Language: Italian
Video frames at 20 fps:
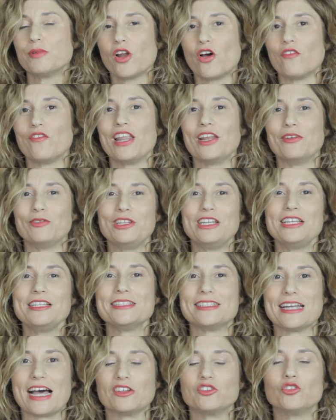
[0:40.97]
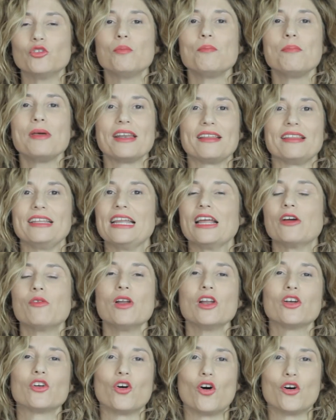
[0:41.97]
però viene utilizzato per dire
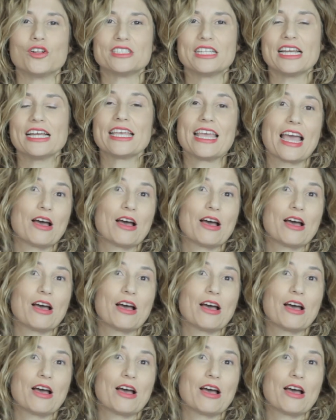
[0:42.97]
qualcosa